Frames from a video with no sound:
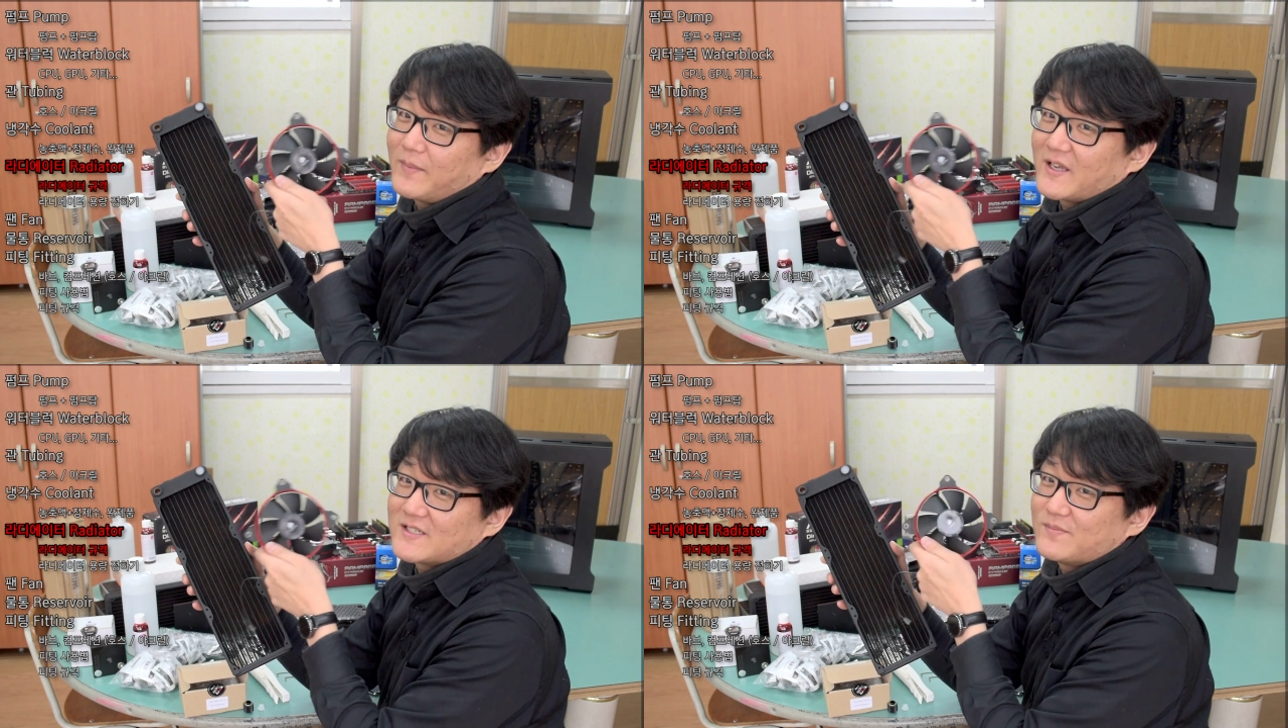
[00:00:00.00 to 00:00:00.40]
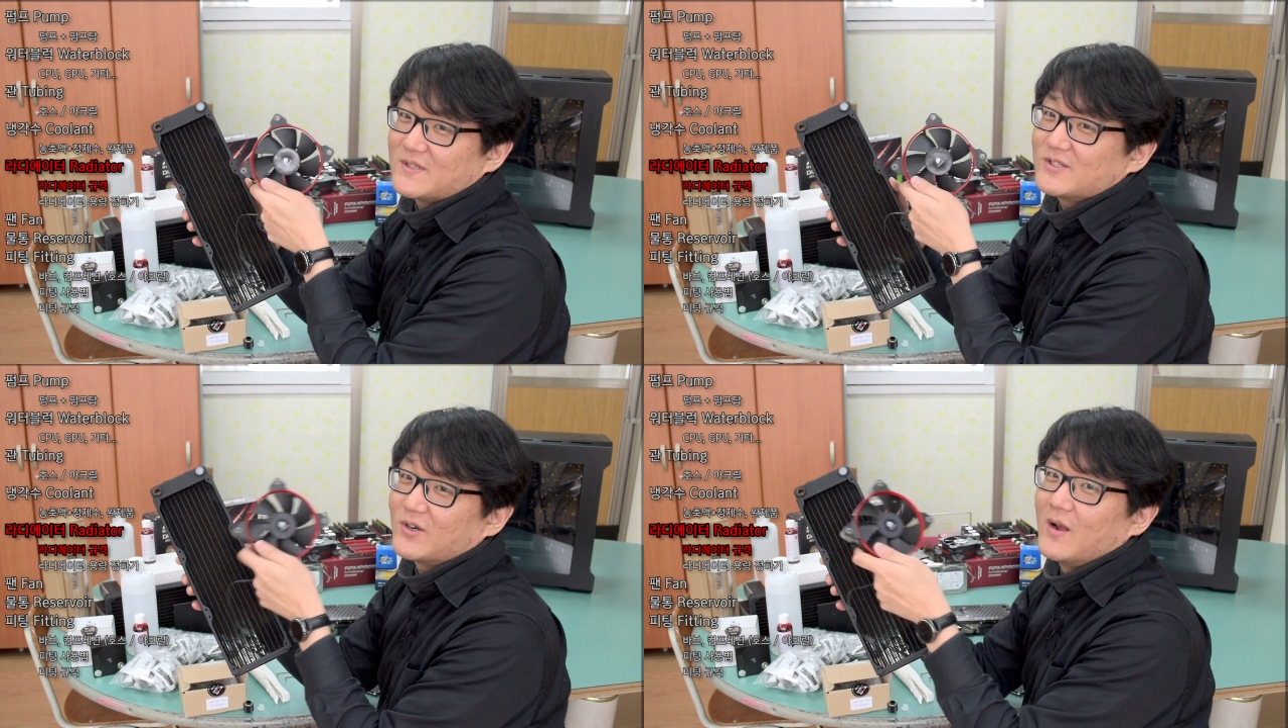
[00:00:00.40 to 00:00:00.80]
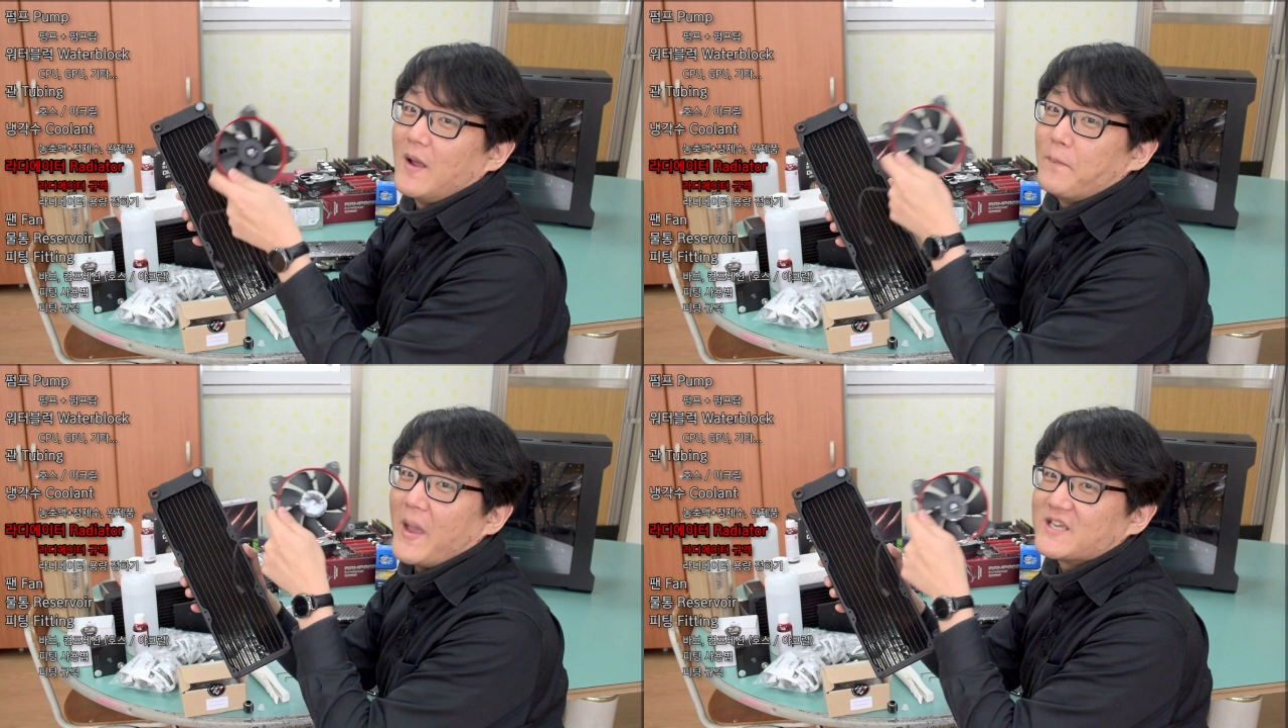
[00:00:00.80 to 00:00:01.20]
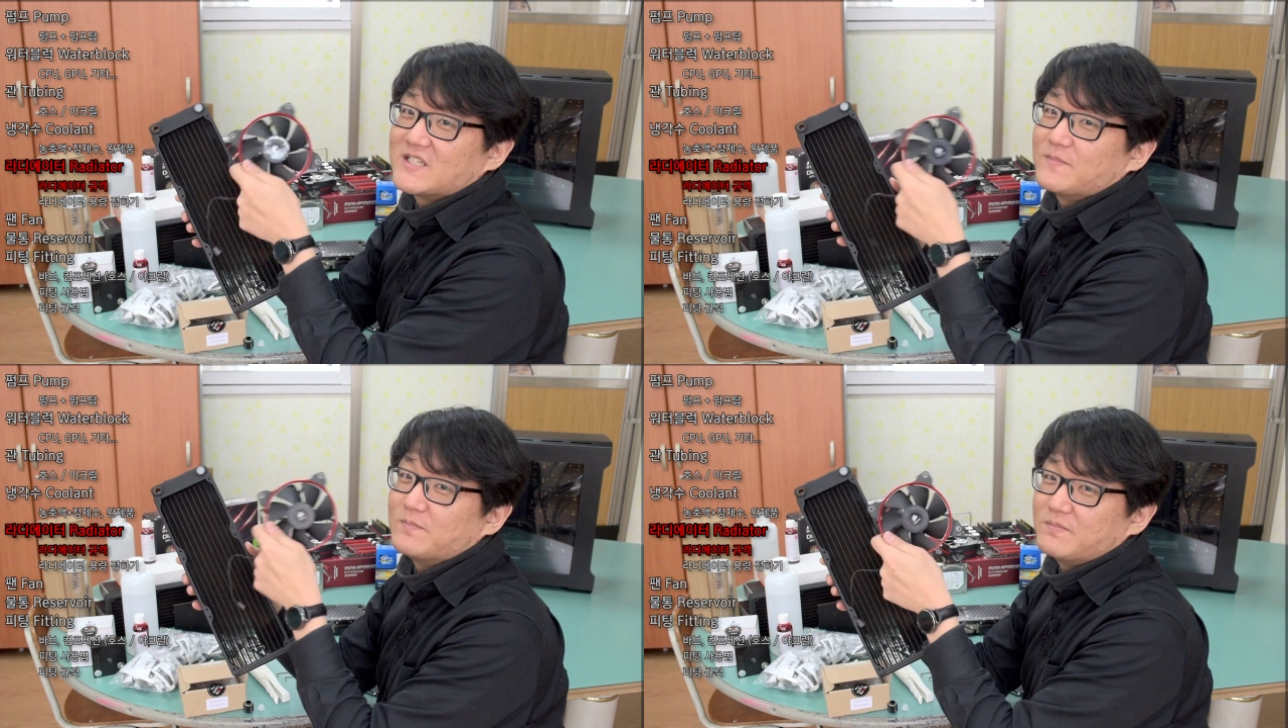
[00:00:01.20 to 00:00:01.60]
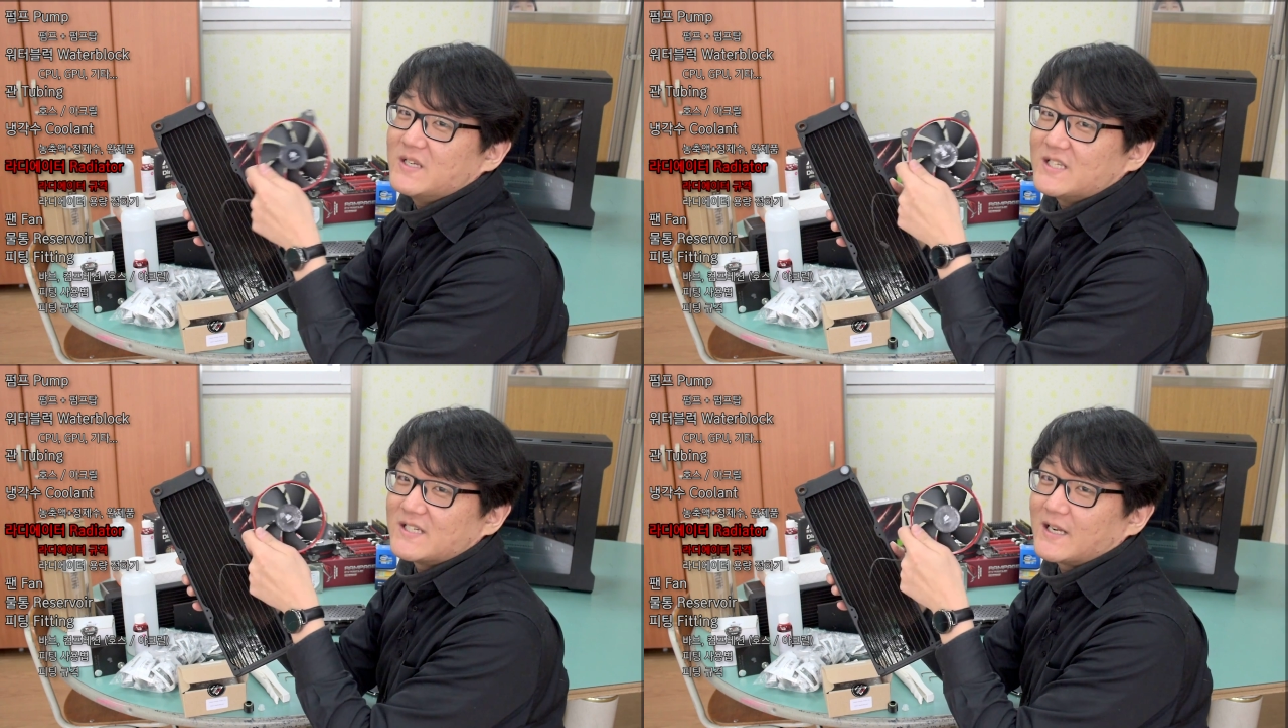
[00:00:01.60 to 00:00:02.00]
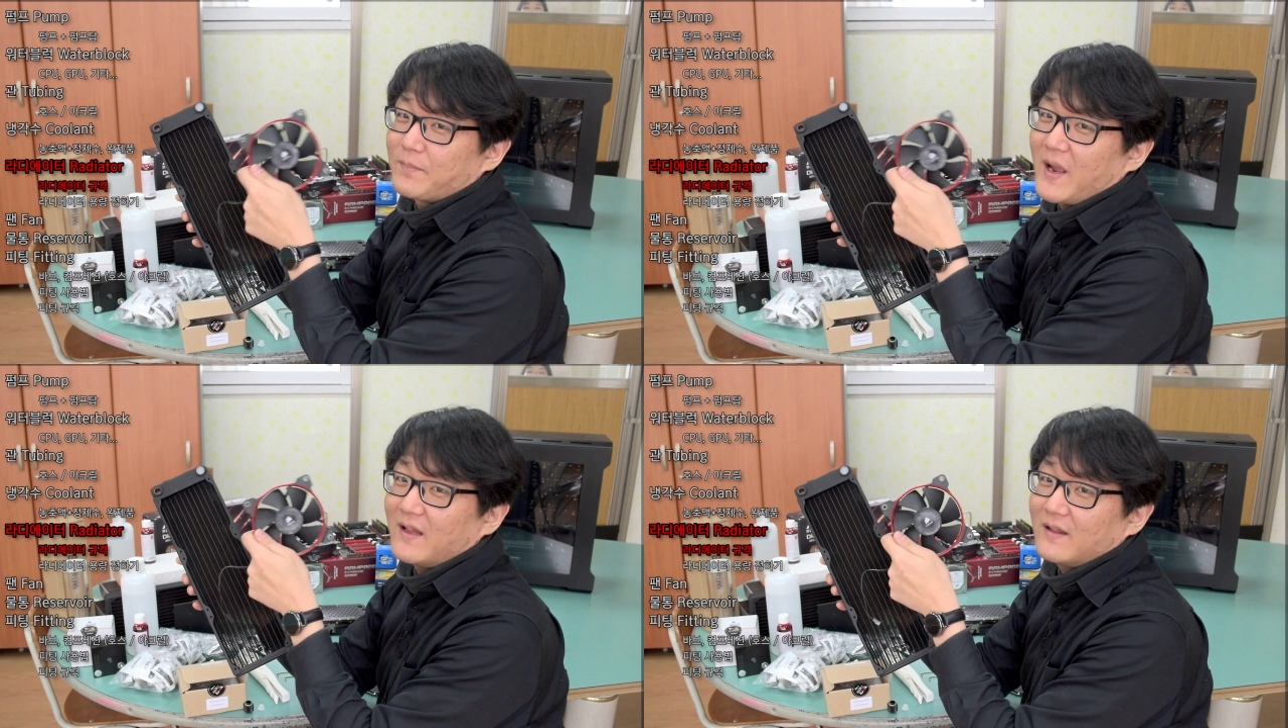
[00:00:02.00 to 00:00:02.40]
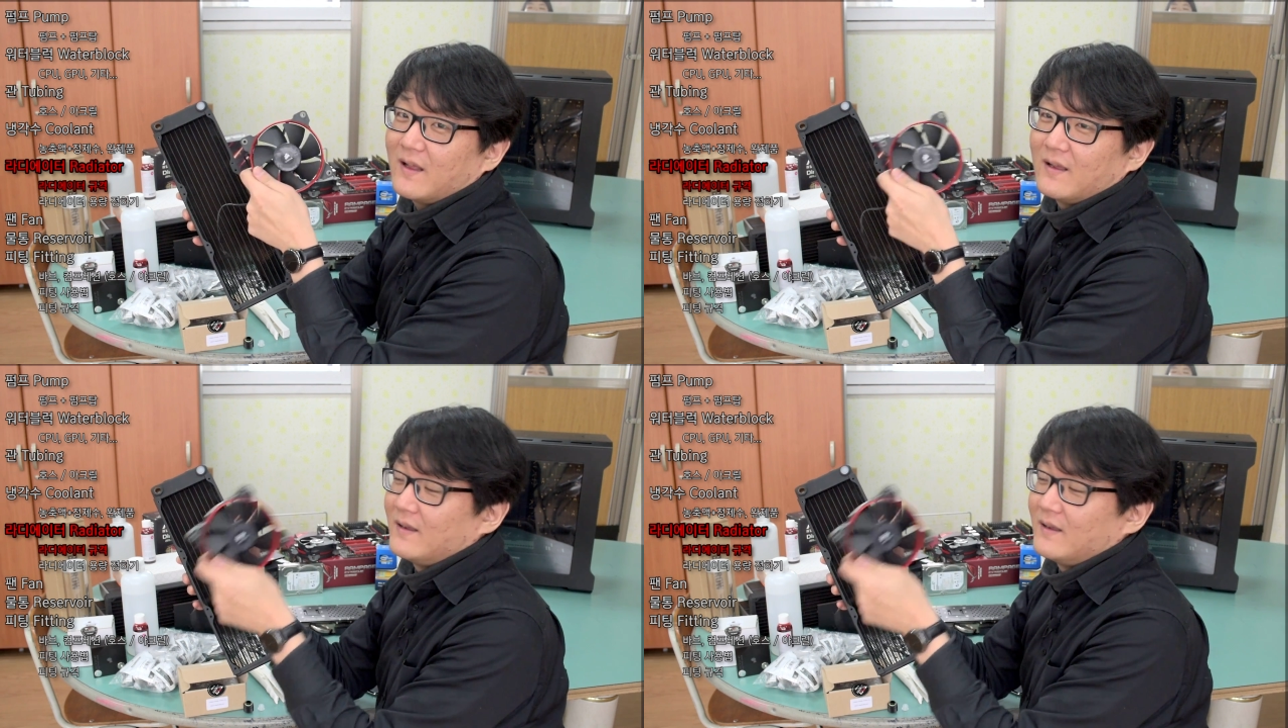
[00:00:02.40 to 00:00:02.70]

120mm죠. 120mm짜리 펜